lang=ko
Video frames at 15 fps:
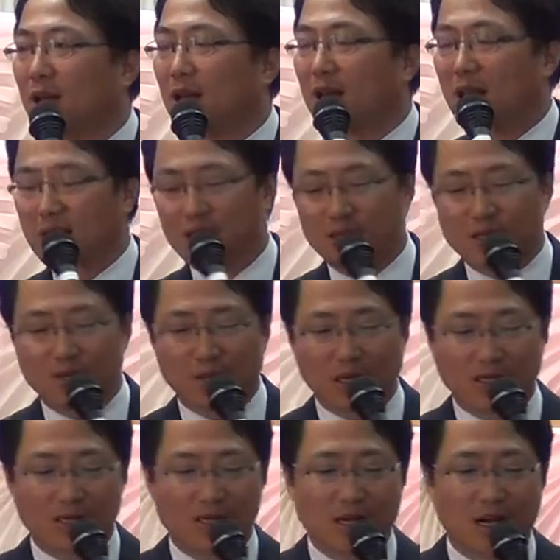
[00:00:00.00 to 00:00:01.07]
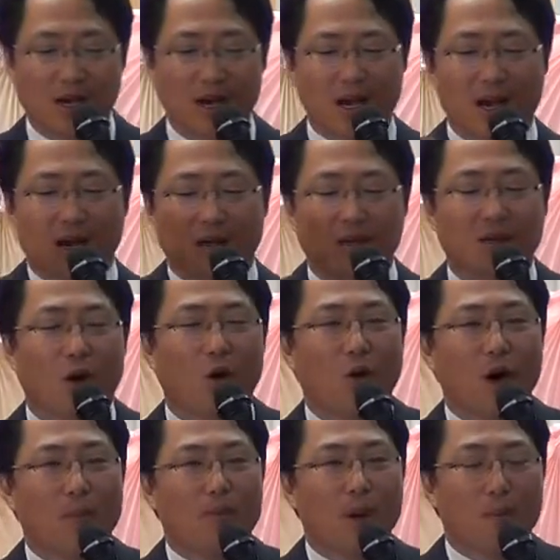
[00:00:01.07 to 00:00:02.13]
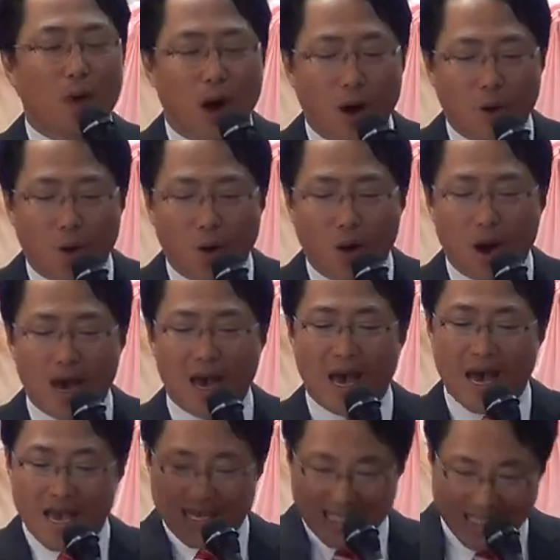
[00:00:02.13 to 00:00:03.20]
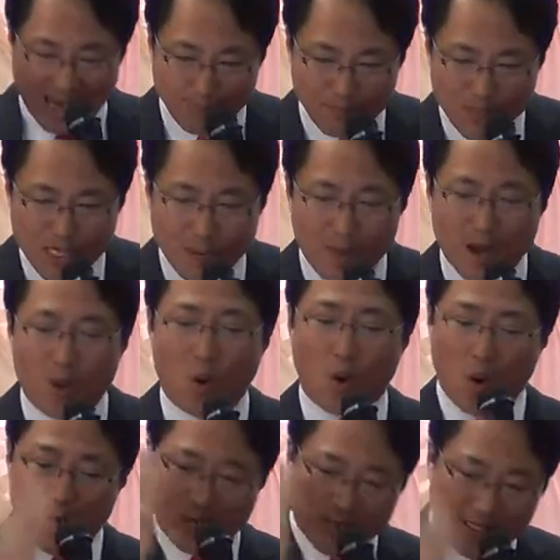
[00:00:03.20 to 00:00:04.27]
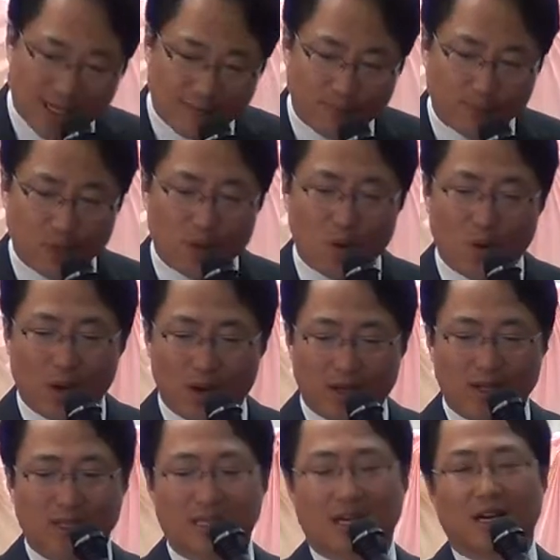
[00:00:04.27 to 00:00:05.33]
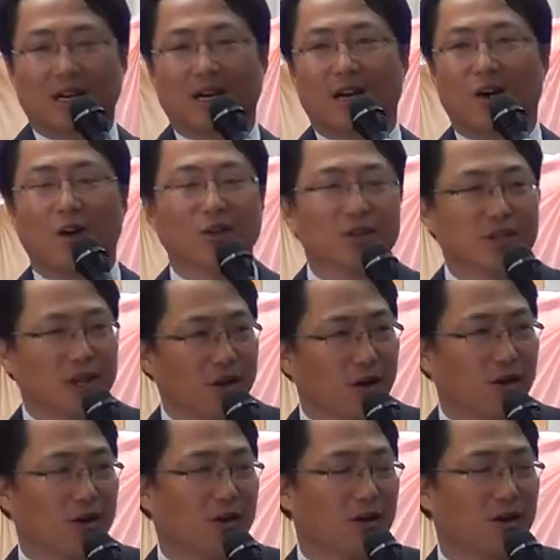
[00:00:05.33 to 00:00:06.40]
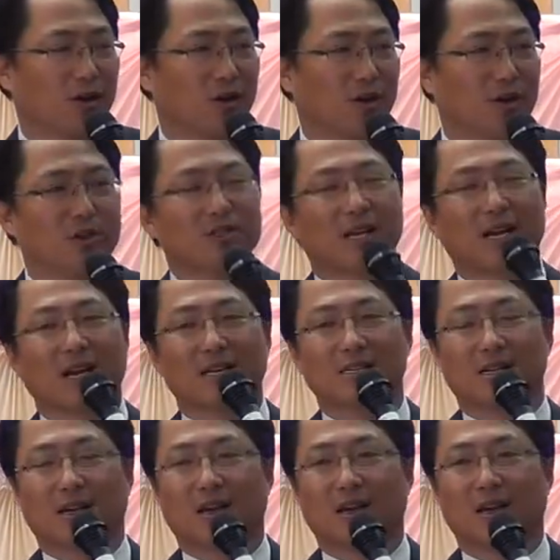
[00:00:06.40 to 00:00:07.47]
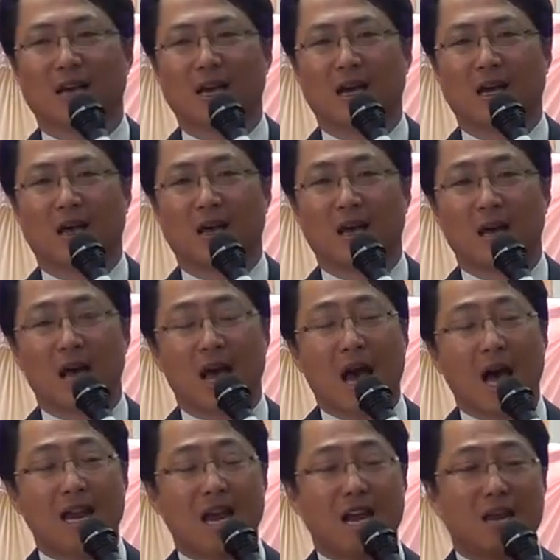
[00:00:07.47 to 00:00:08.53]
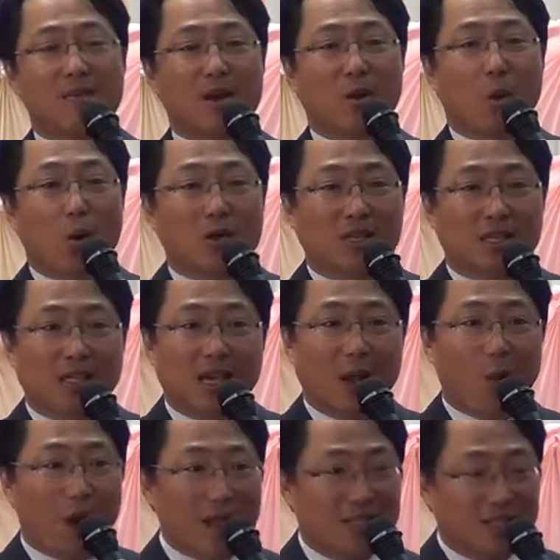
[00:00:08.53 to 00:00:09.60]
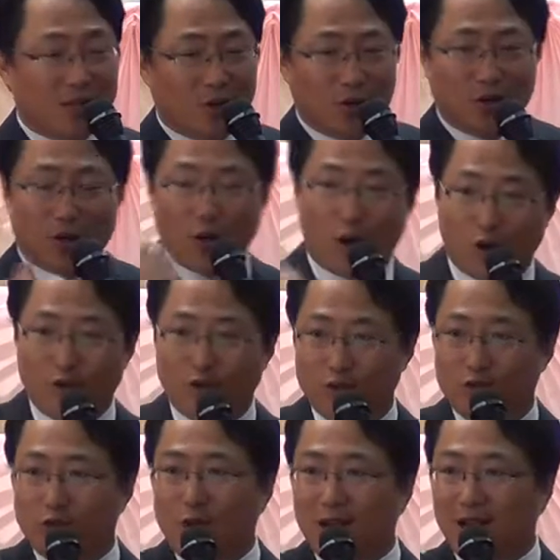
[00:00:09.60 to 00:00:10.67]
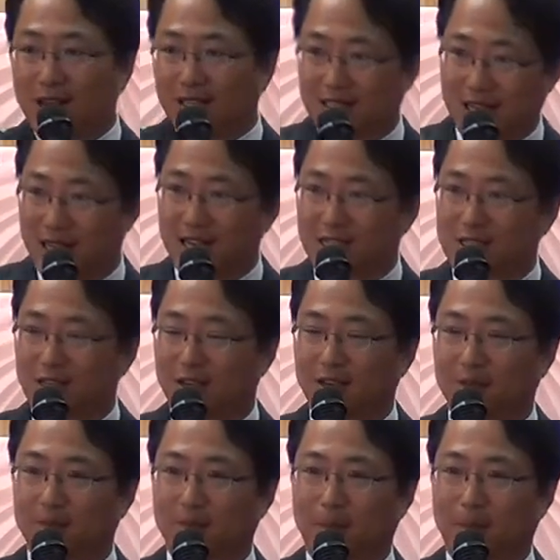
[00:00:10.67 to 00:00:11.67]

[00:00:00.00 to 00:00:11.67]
같이 있습니다. 시작. 여호와 앞에 뭐하고 잠잠하고 참고 기다리라. 언제요? 언제까지? 하나님이 곡식의 완성으로 거두 수확할 때까지